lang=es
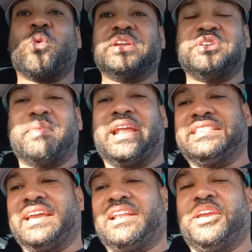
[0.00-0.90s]

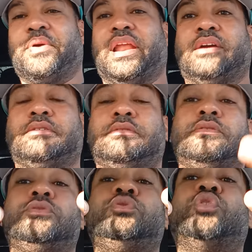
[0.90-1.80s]
Guachimanes de Cleveland
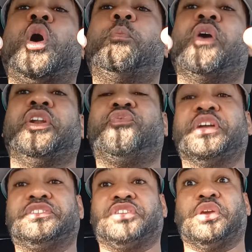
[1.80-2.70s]
dos buenas
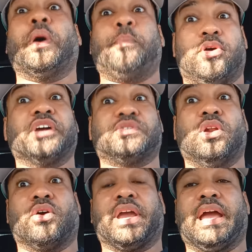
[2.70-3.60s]
ofensivas, porque eso
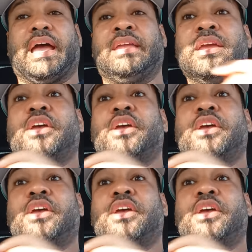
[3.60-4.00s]
es lo que hay,